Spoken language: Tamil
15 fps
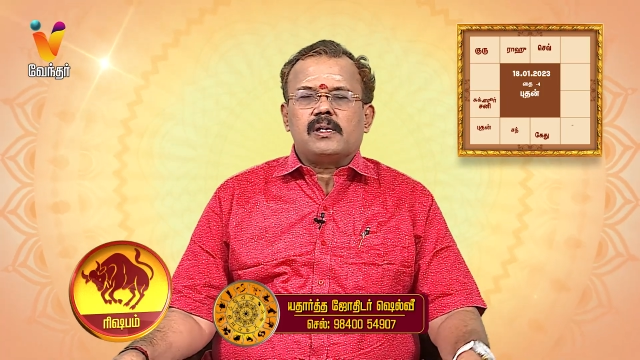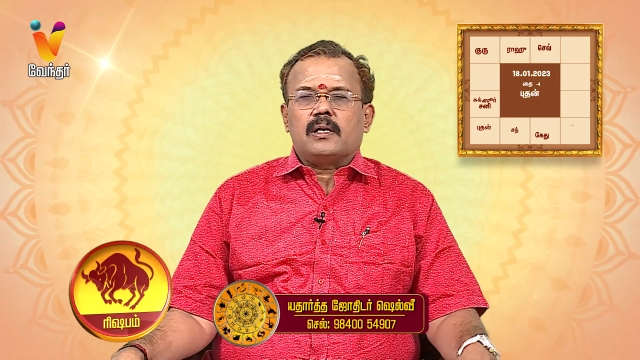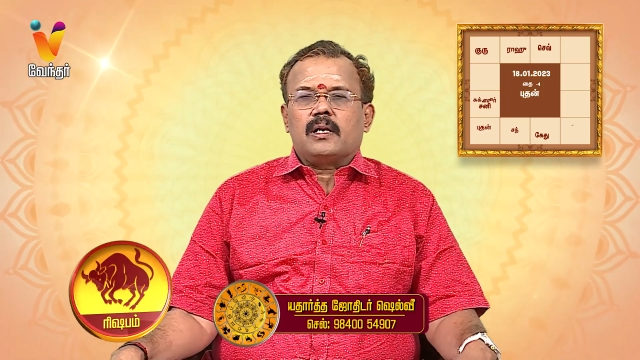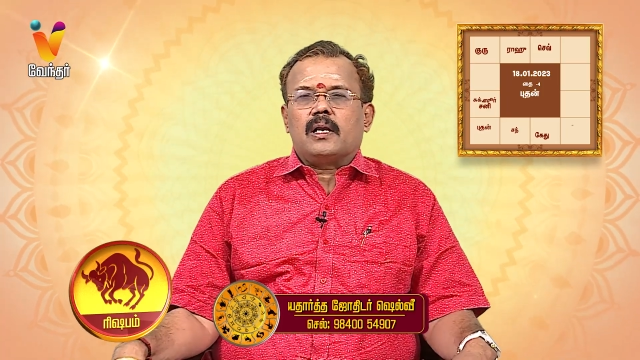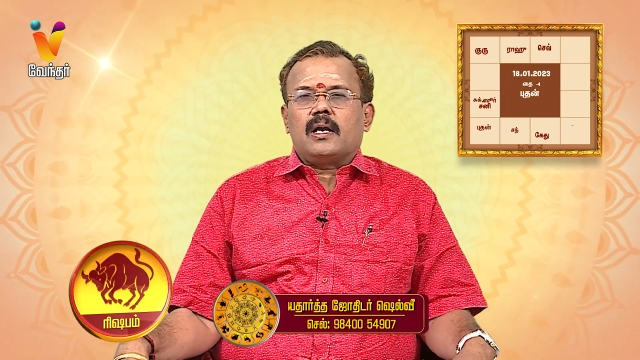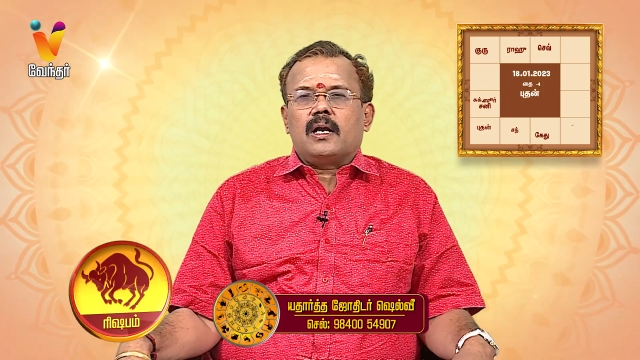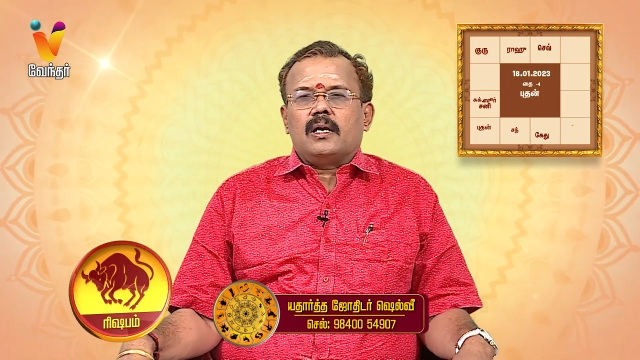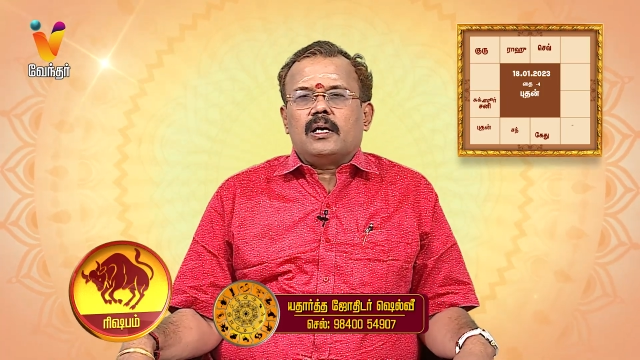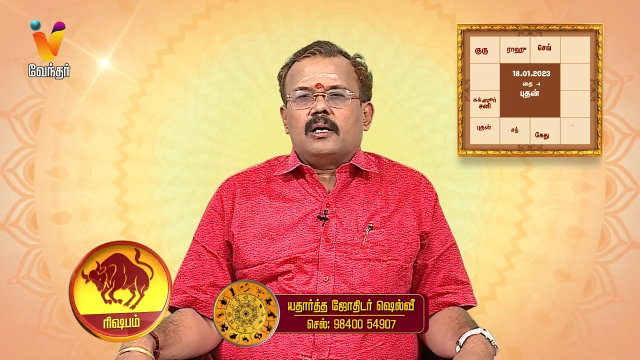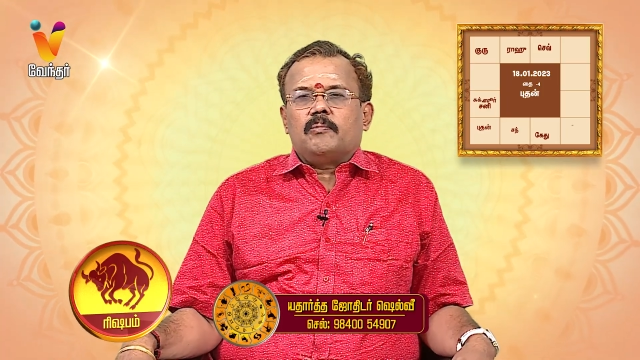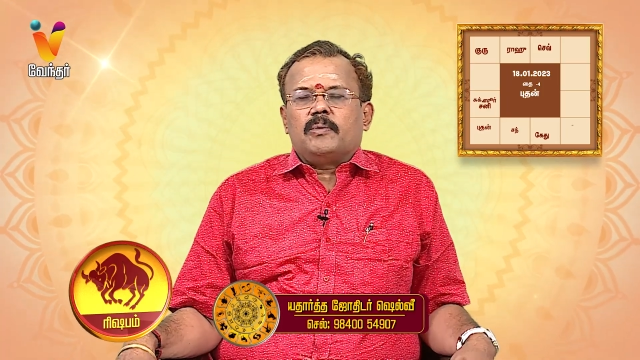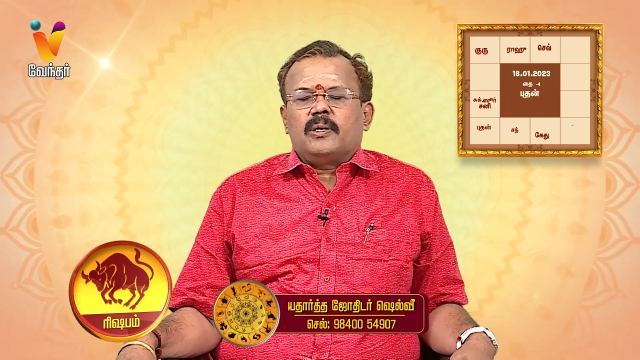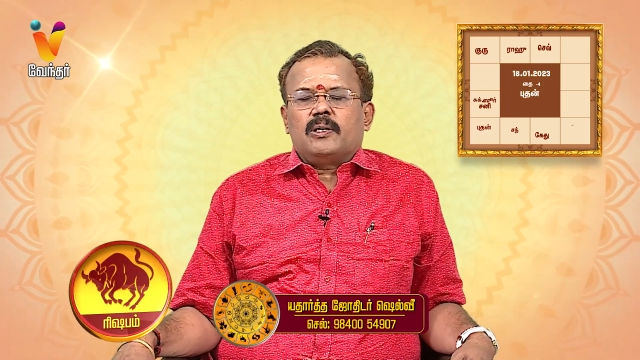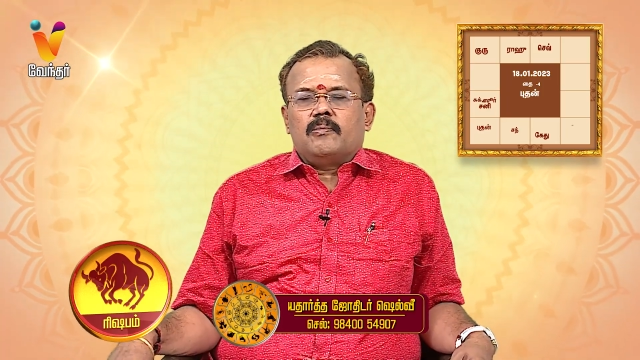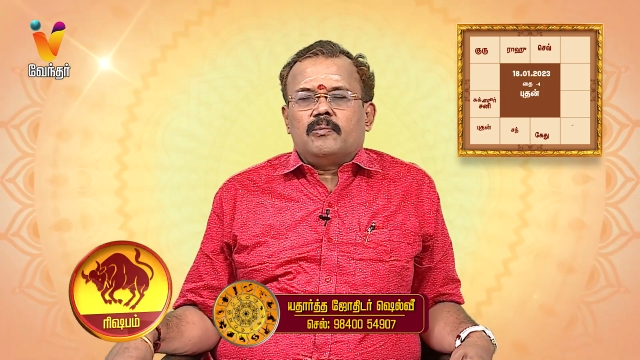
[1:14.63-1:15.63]
சிலரால்
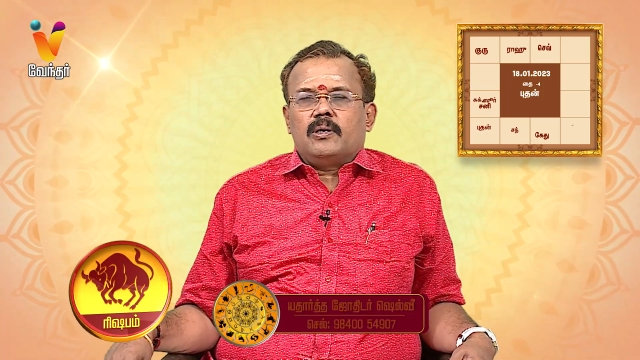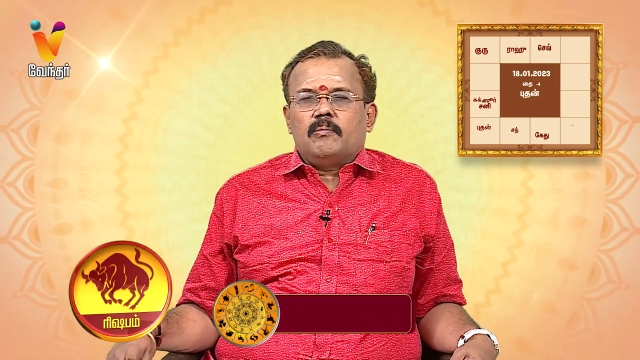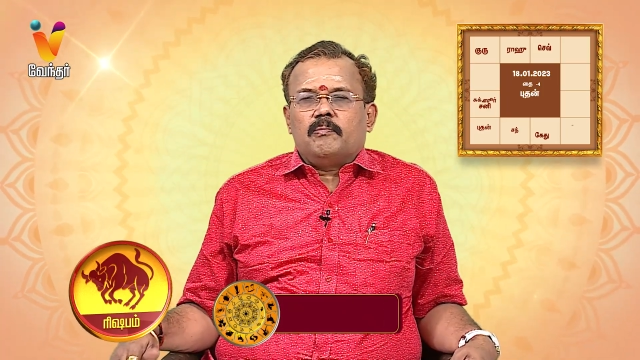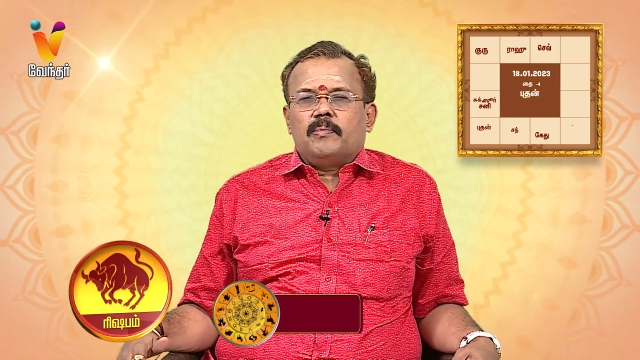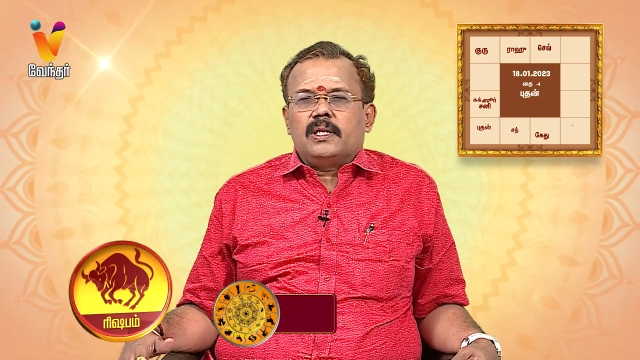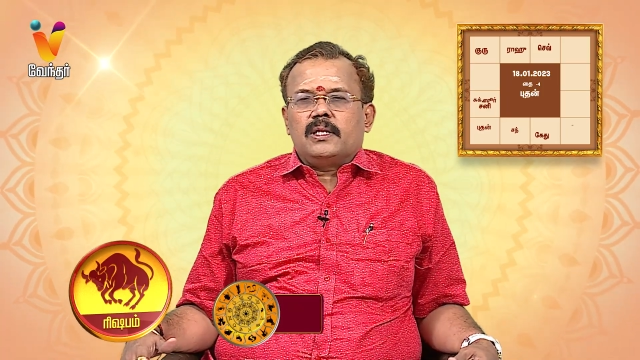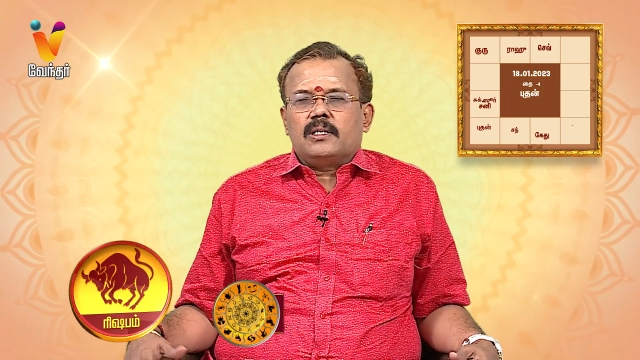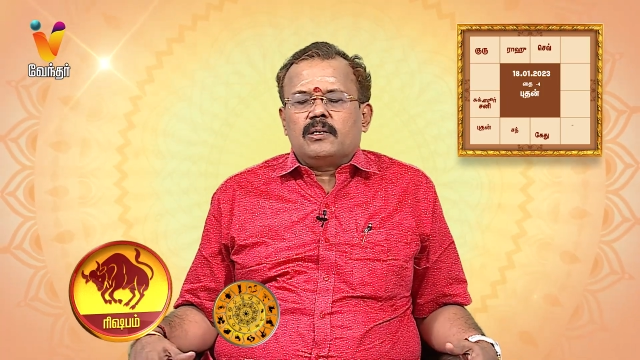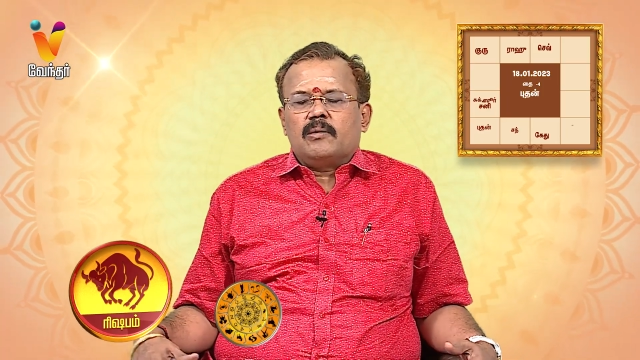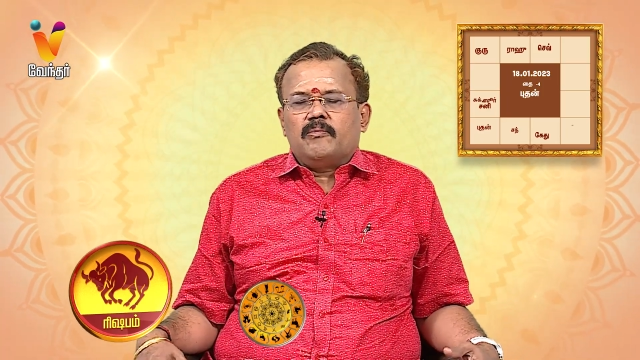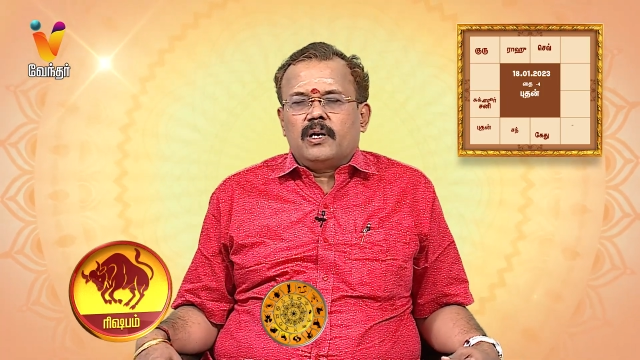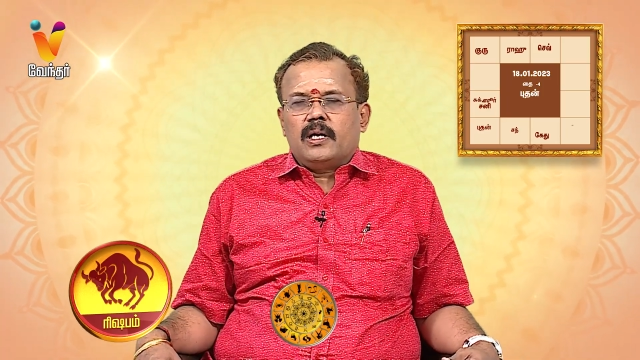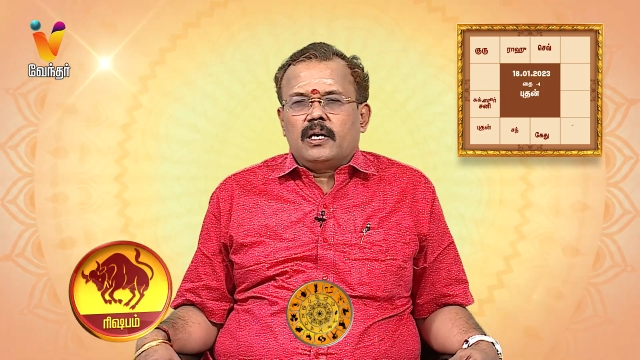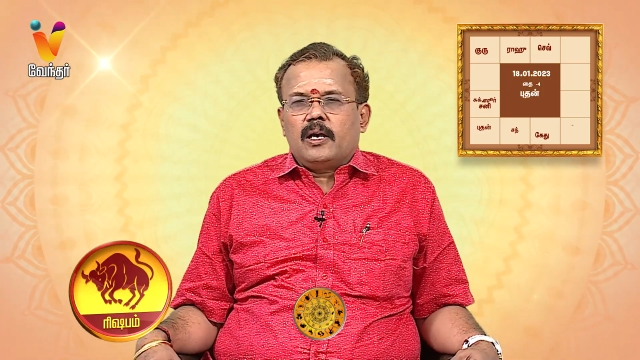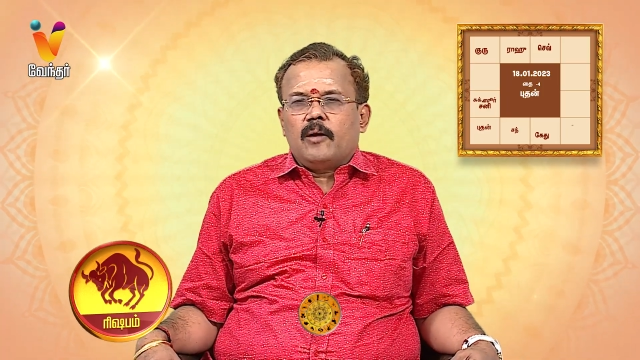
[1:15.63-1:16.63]
ஏற்பட்டுவிடும் பதட்டம்
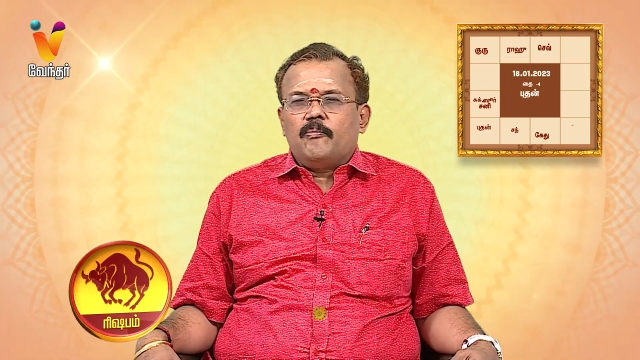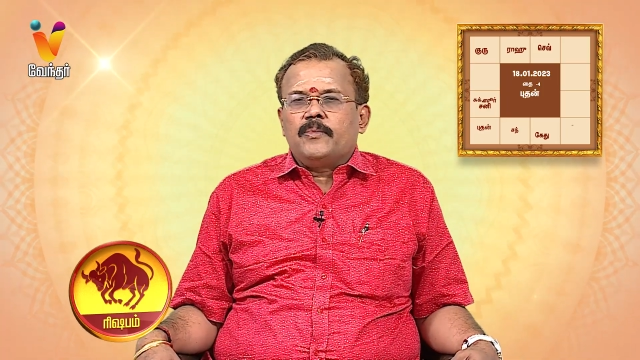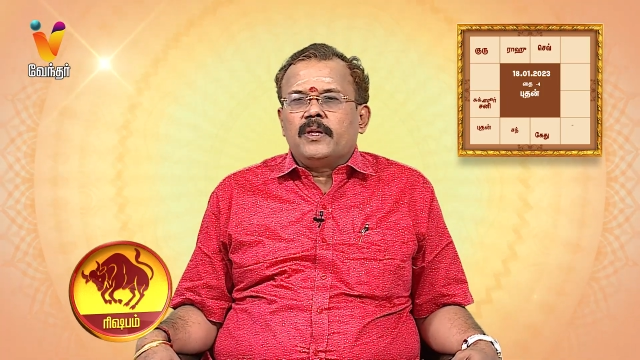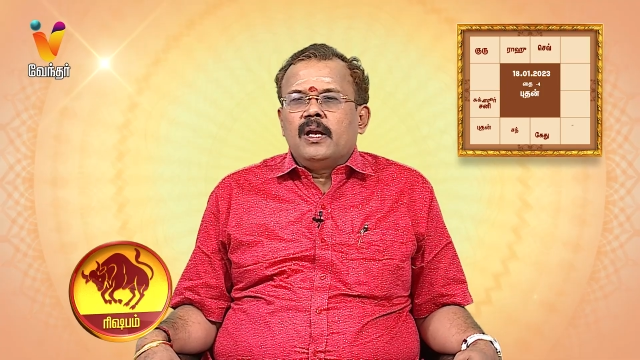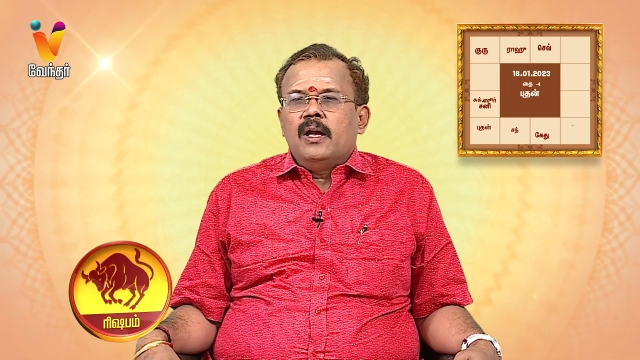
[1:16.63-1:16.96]
வேண்டாம்